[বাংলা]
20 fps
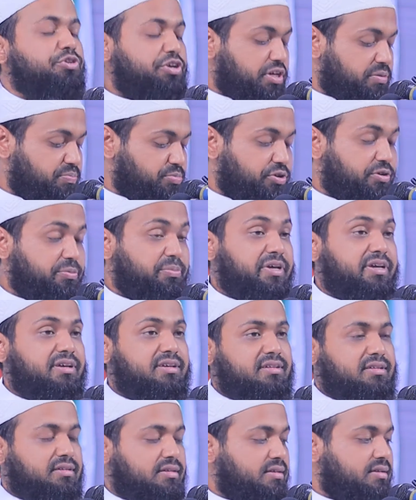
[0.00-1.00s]
ছড়িয়ে পড়বে
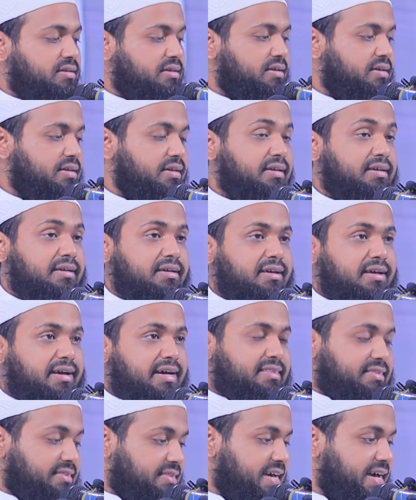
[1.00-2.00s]

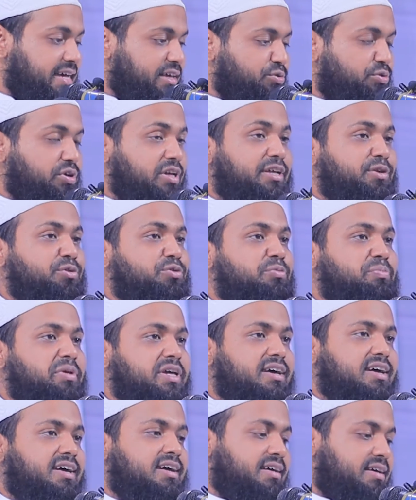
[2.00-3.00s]
হাত্তা ইউলিনু
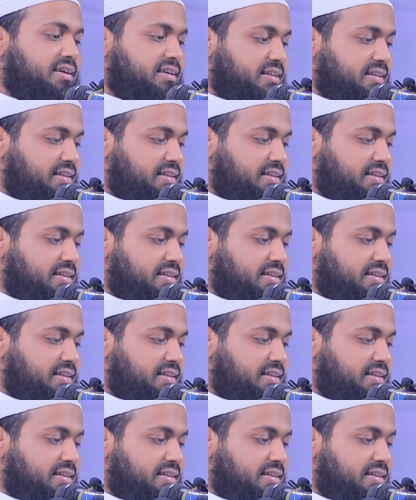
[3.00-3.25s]
বিহা